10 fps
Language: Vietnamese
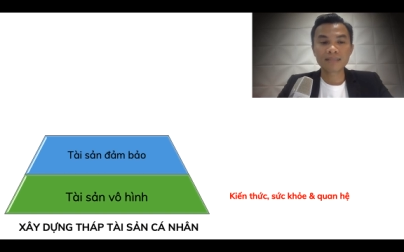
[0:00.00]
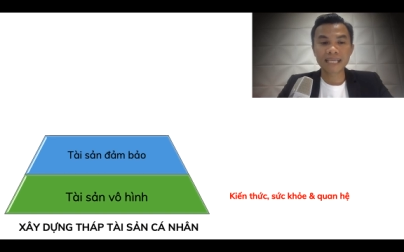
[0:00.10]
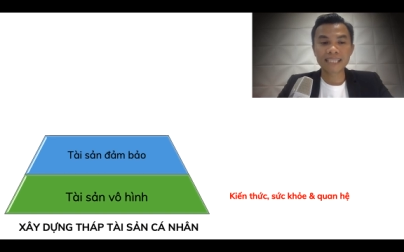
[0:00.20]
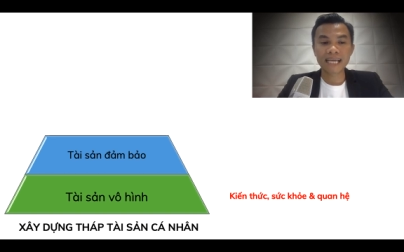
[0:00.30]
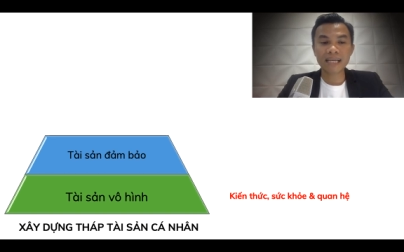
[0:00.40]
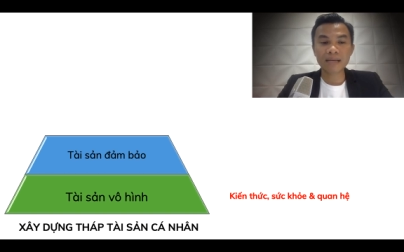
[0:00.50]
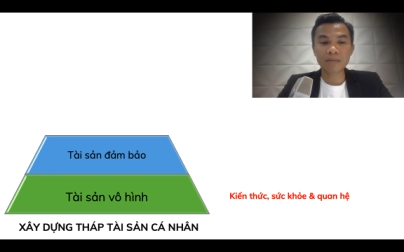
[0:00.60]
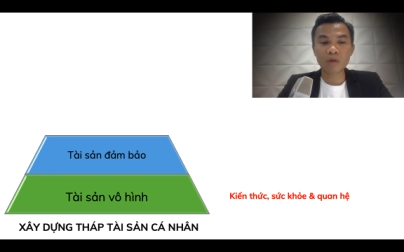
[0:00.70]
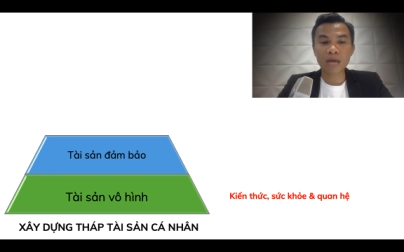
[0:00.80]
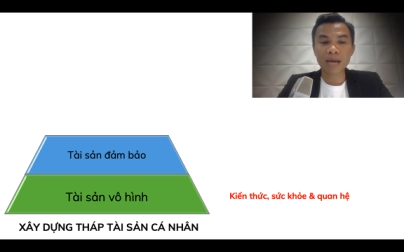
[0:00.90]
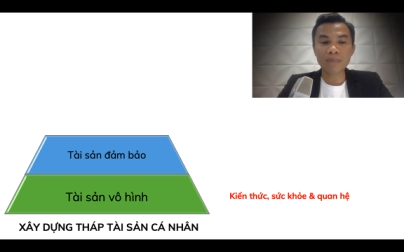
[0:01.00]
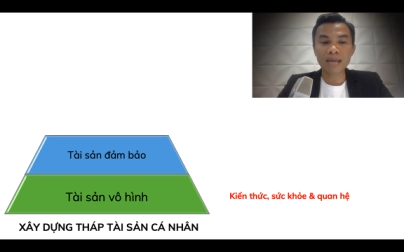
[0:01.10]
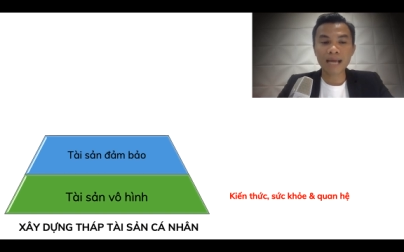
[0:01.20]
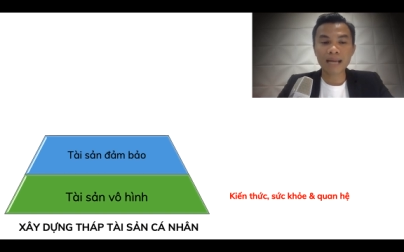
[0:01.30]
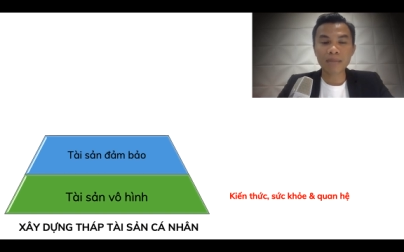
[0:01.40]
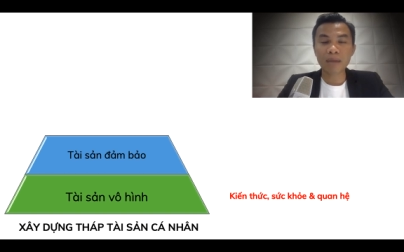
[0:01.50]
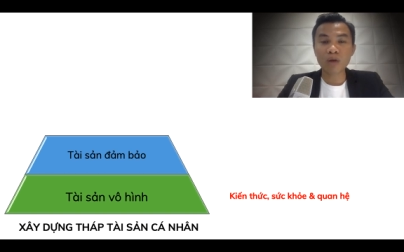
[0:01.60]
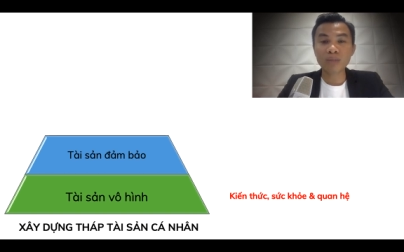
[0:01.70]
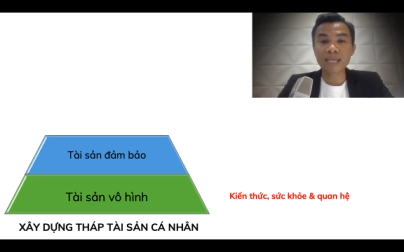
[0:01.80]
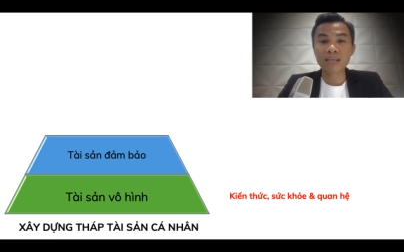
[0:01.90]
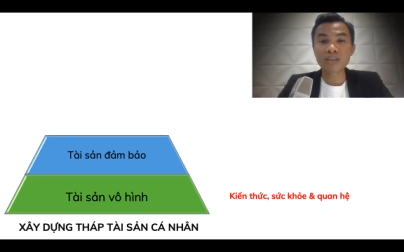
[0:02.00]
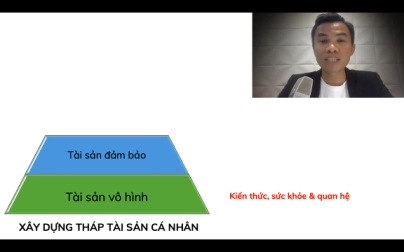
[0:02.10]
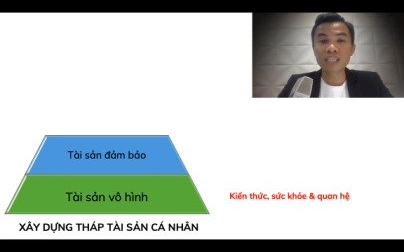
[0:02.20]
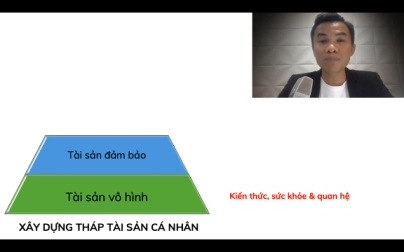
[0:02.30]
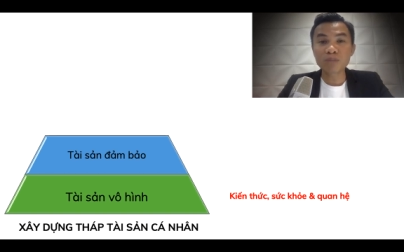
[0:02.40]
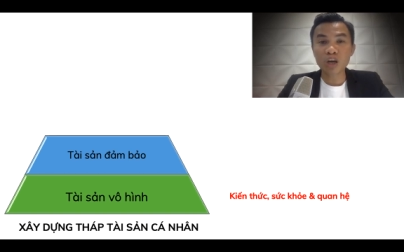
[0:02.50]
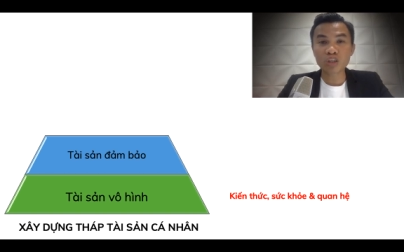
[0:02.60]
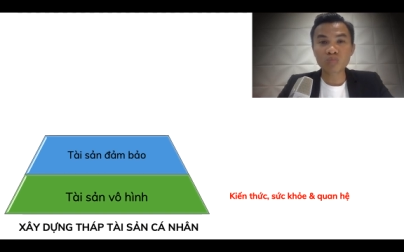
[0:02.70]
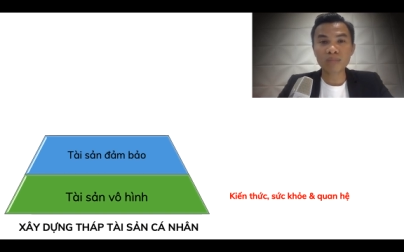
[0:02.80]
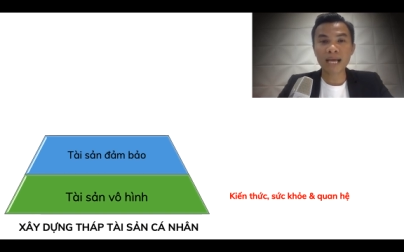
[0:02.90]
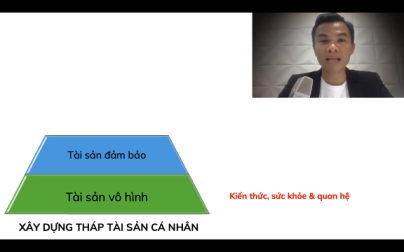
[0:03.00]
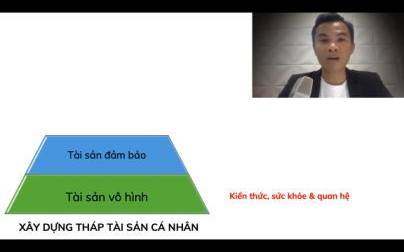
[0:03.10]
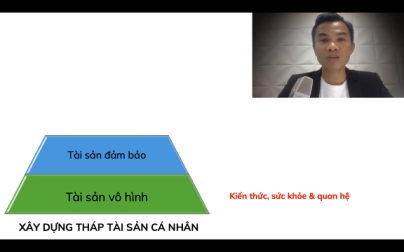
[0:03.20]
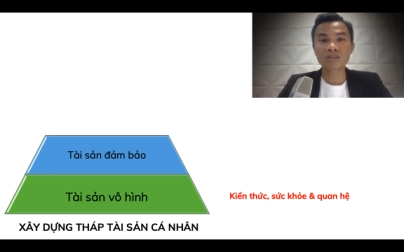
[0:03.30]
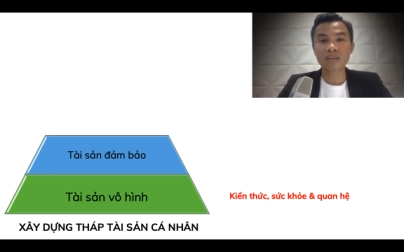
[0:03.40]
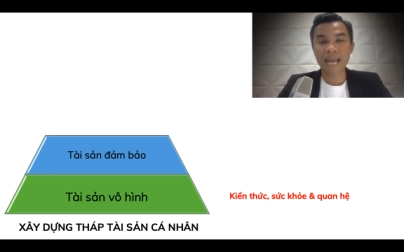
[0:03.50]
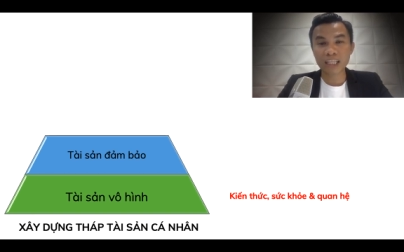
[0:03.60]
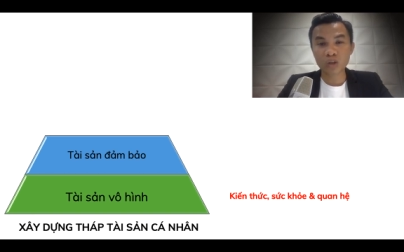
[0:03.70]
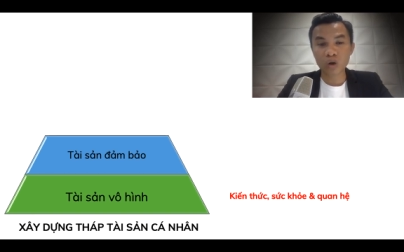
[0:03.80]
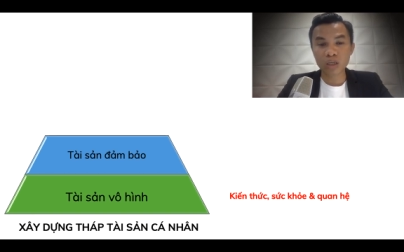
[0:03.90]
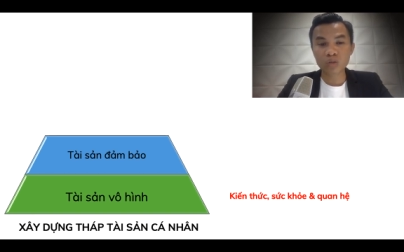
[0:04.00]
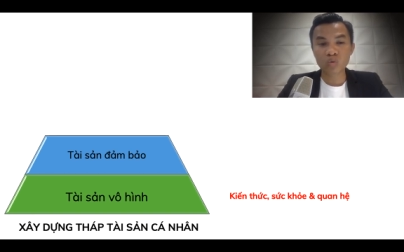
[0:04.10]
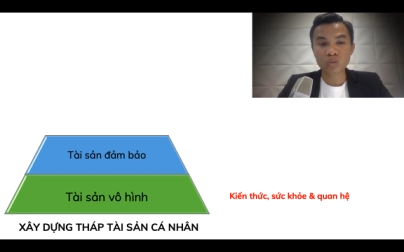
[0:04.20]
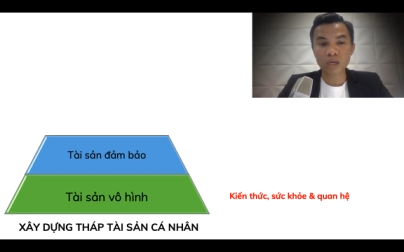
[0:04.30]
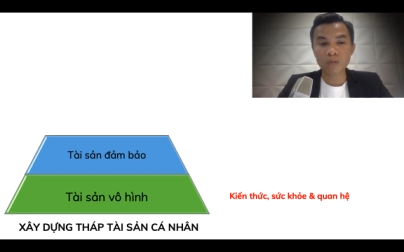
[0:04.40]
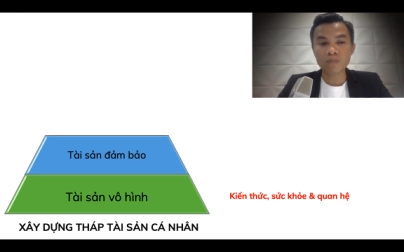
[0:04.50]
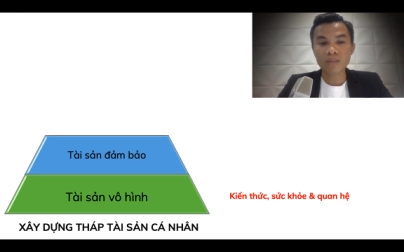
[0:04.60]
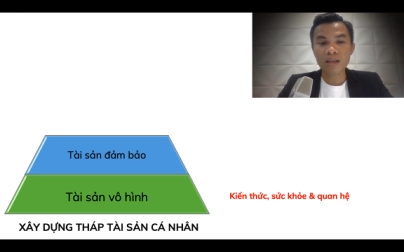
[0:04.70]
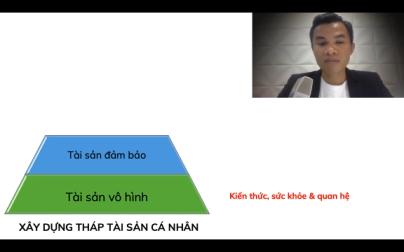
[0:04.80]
tài sản bảo đảm là đảm bảo thì nó sẽ giúp cho chúng ta có sự an toàn trong cuộc sống